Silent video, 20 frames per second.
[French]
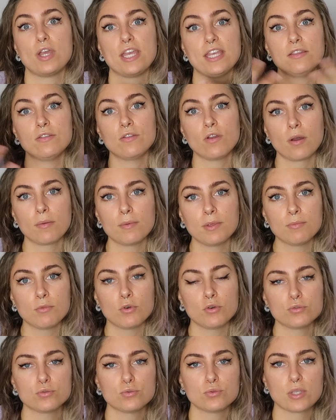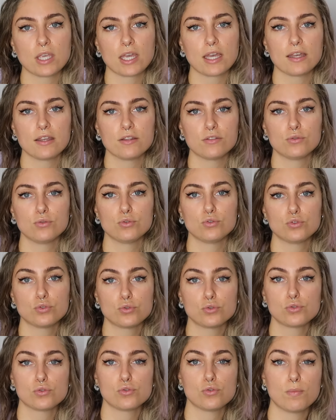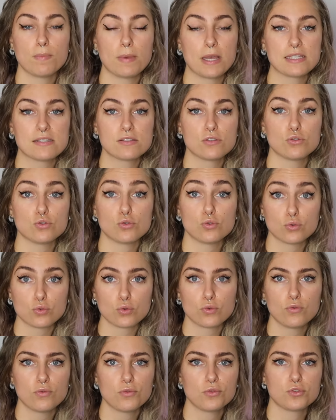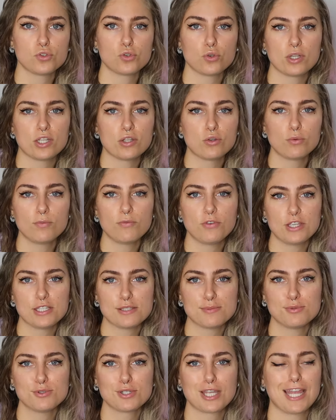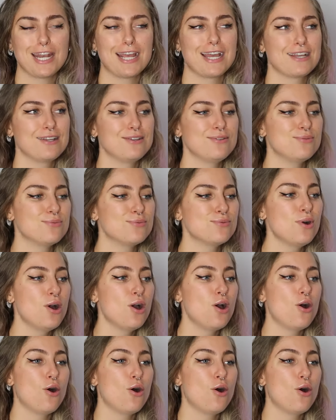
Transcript: énormément en tout cas de choses se passent je trouve sur les groupes Facebook à La Réunion